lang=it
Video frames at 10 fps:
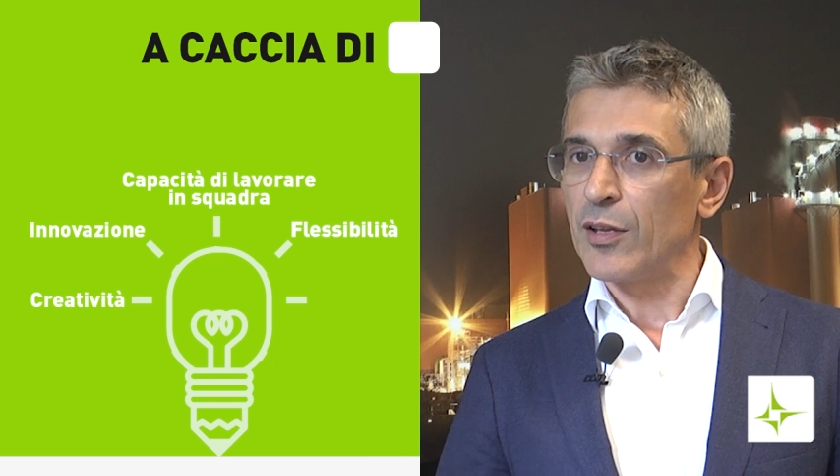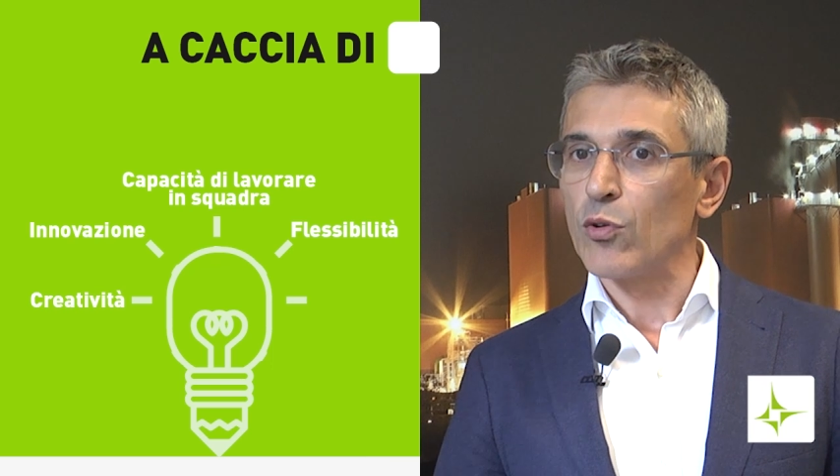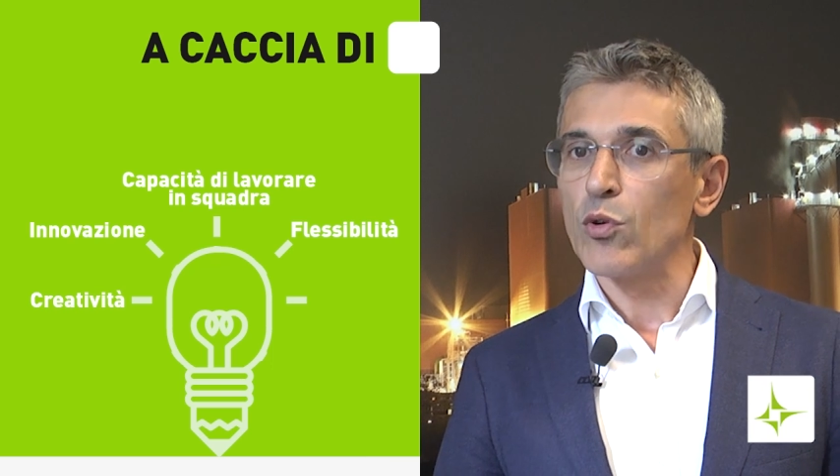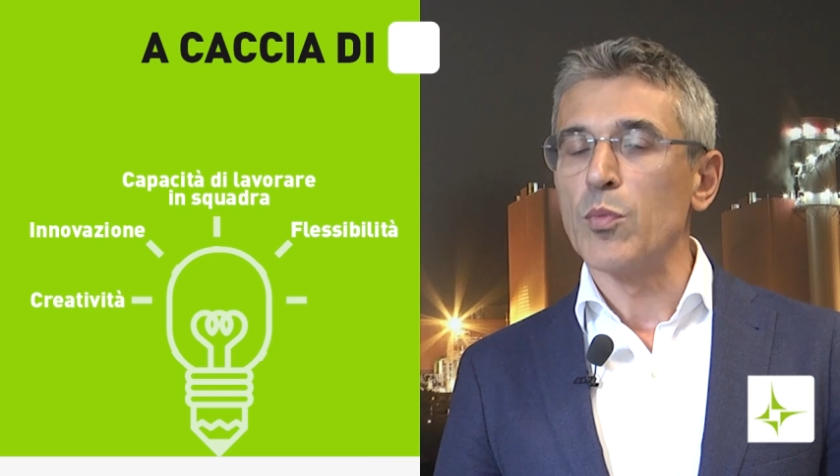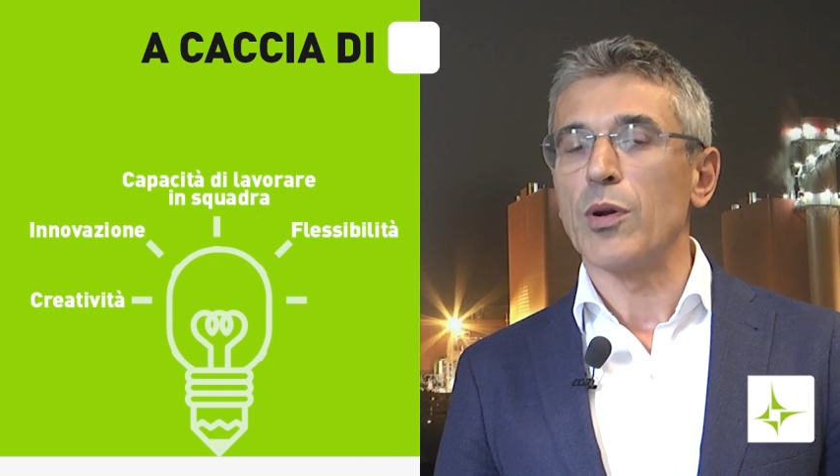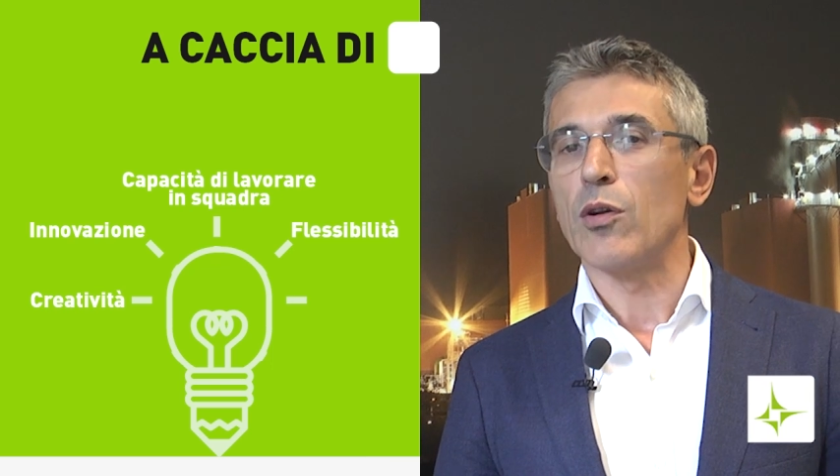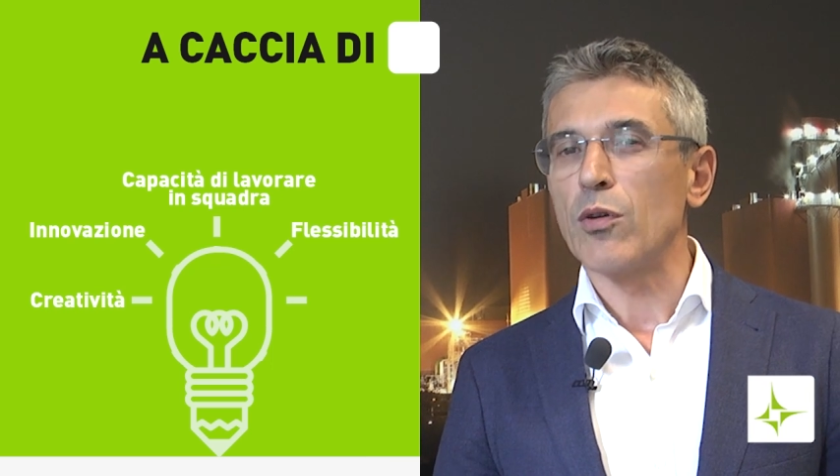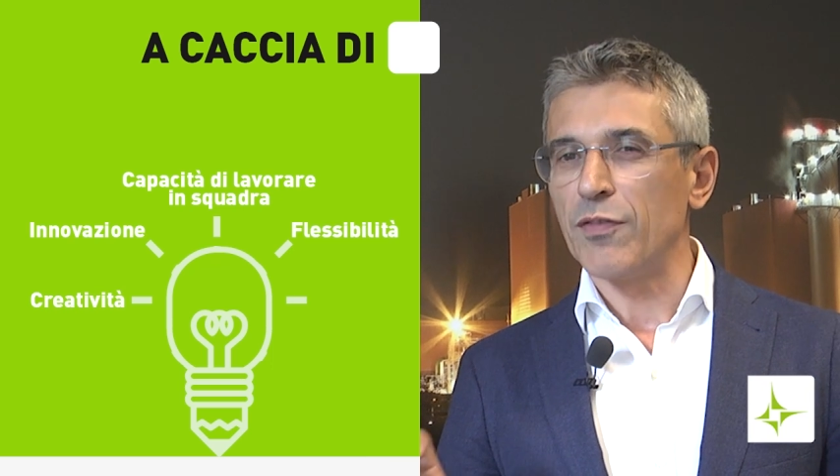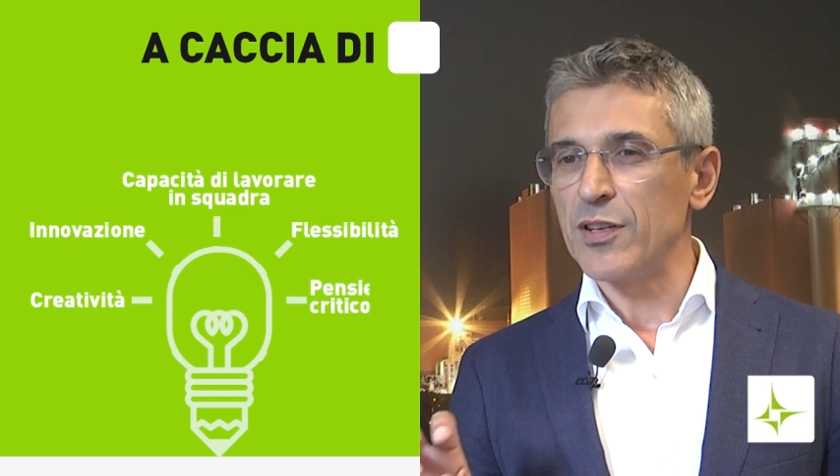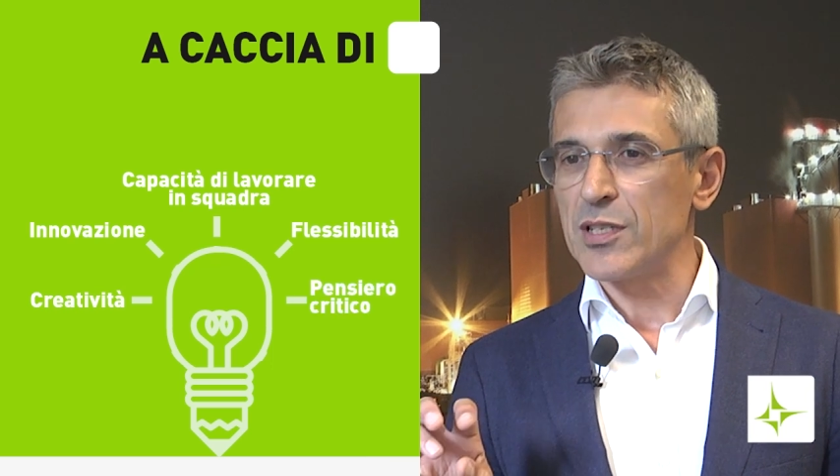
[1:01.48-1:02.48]
in gruppo, la
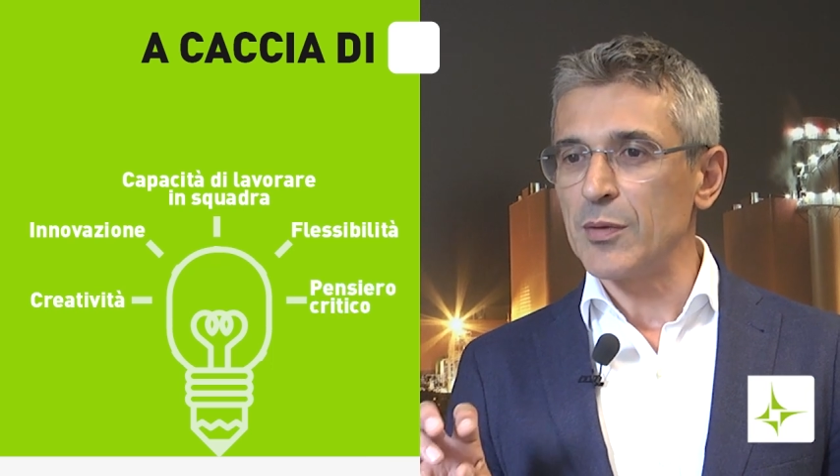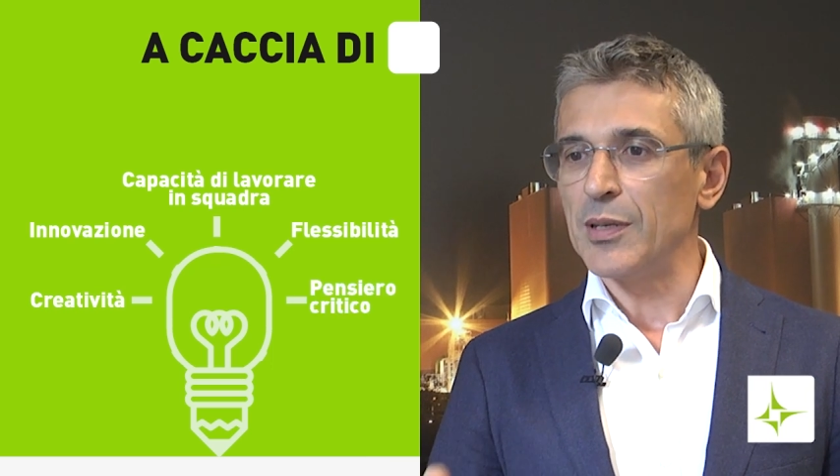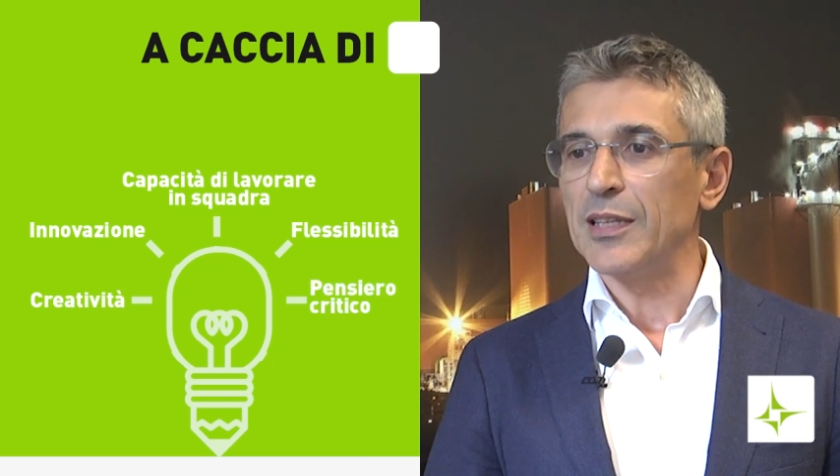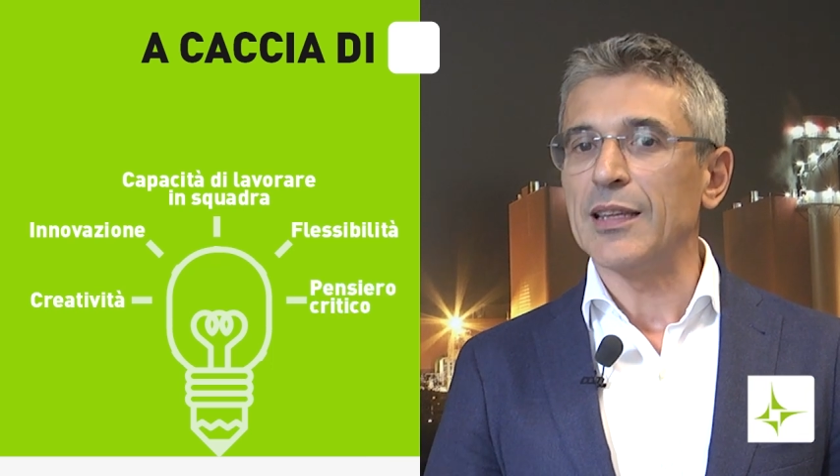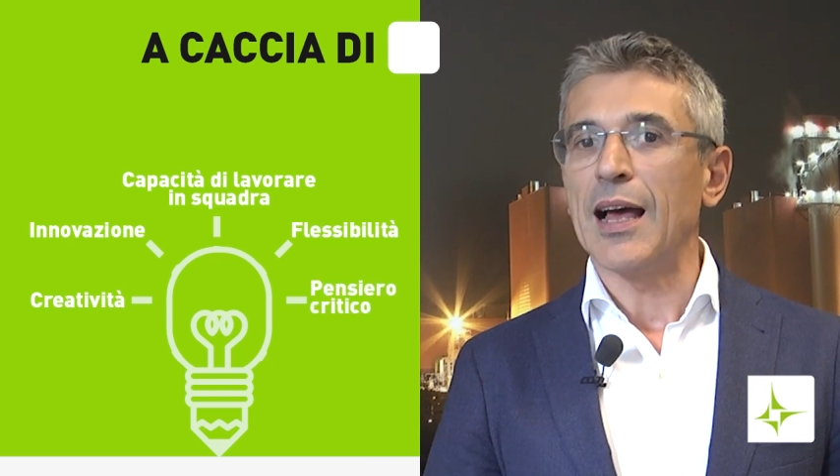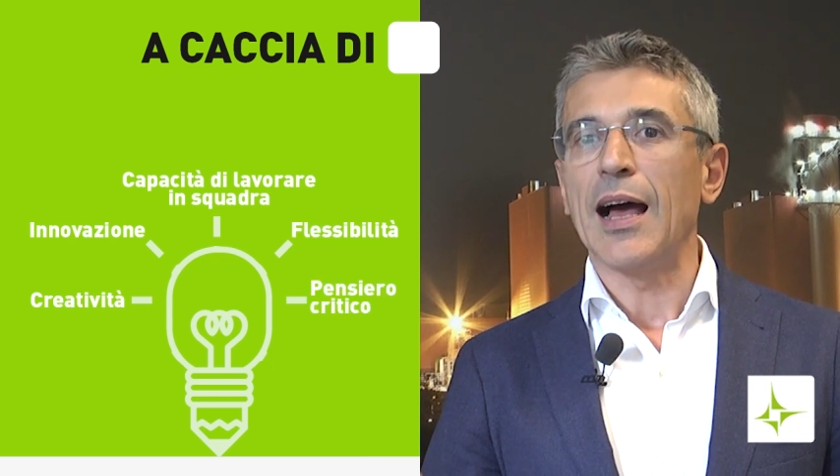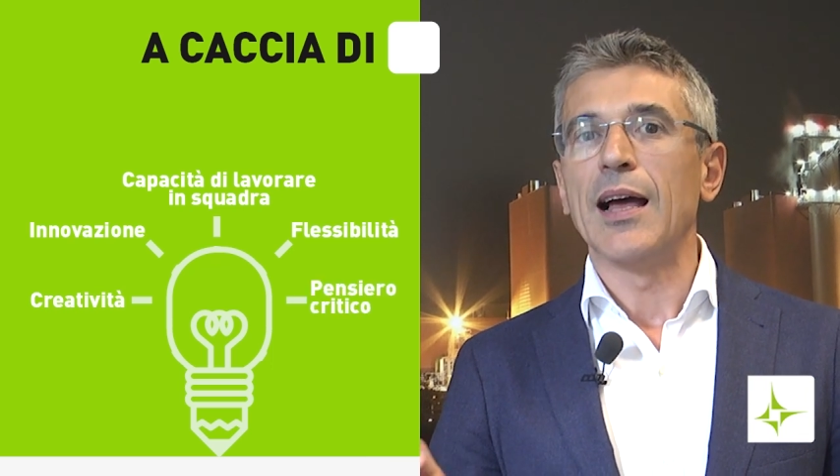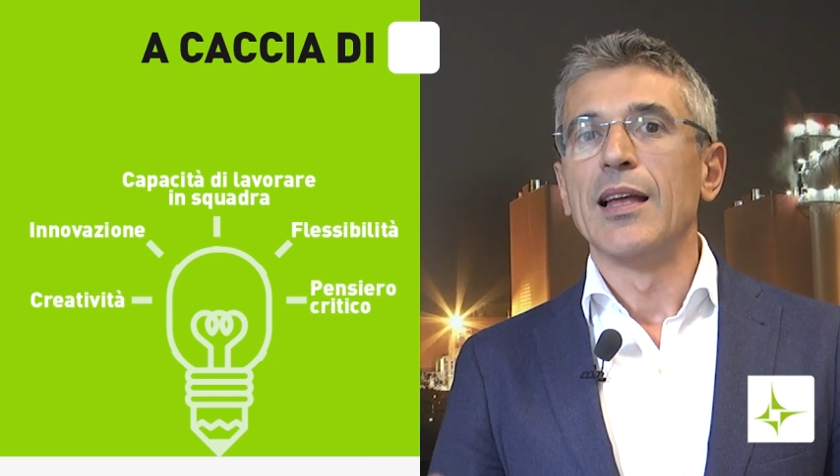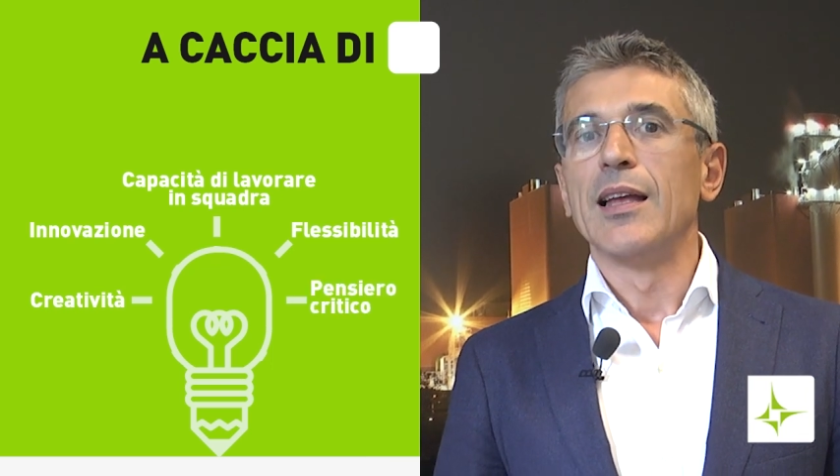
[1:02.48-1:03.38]
loro flessibilità,